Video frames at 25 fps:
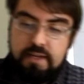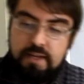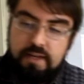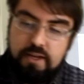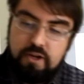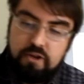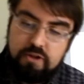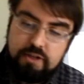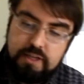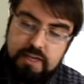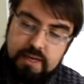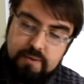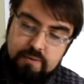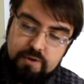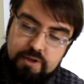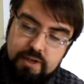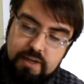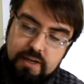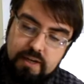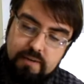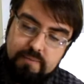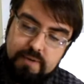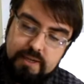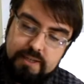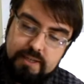Y lo tiramos en
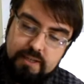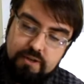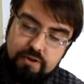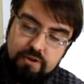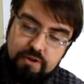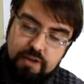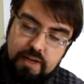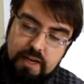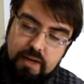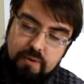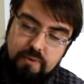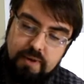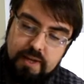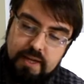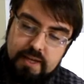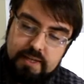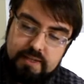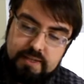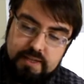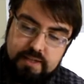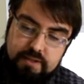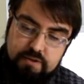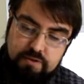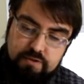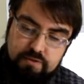el vasito del agua de
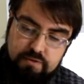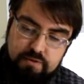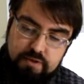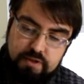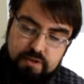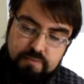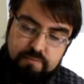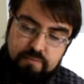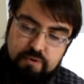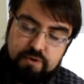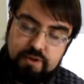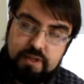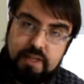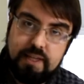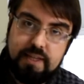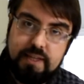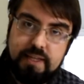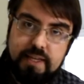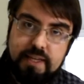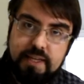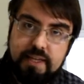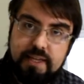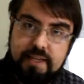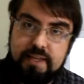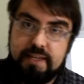desecho. Es
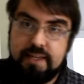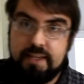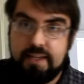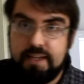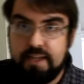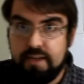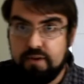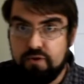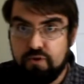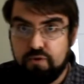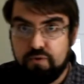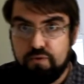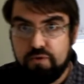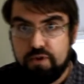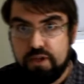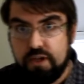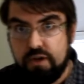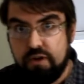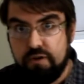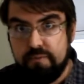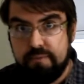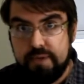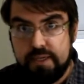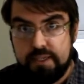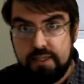importante que no crucéis
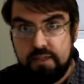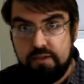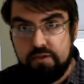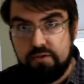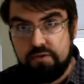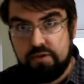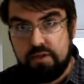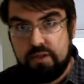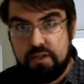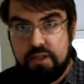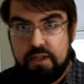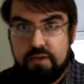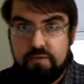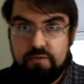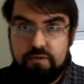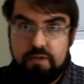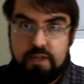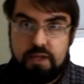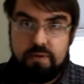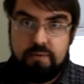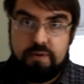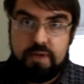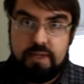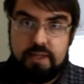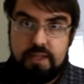los vasitos. Hay uno de
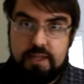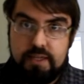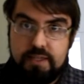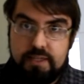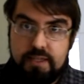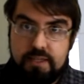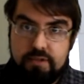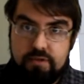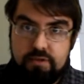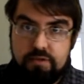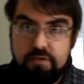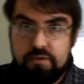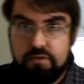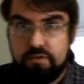agua de desecho